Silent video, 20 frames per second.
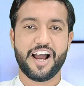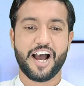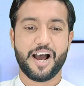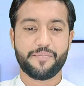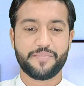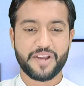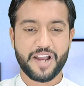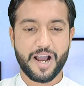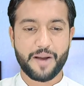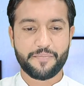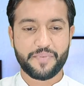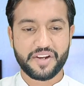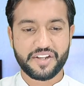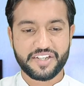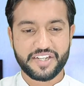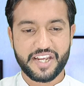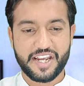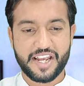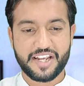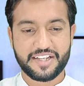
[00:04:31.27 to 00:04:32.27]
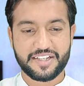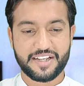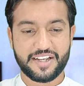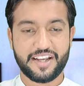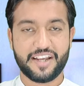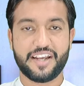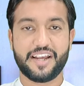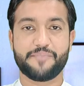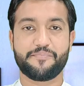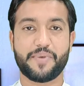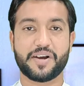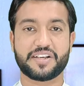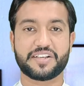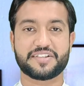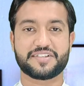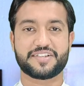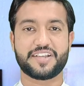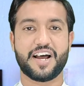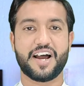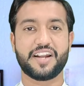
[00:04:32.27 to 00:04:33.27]
अब यहाँ पर ये
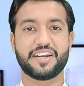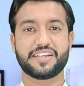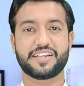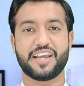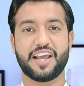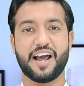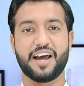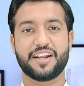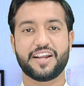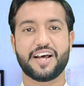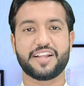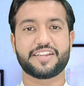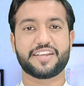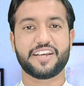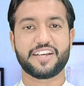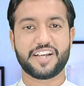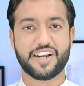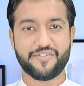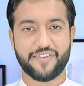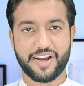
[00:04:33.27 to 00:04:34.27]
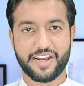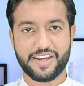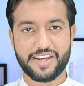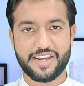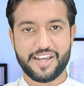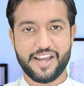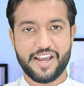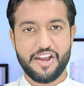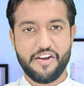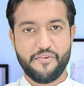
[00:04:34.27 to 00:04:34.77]
पाकिस्तान के हालात की गवाही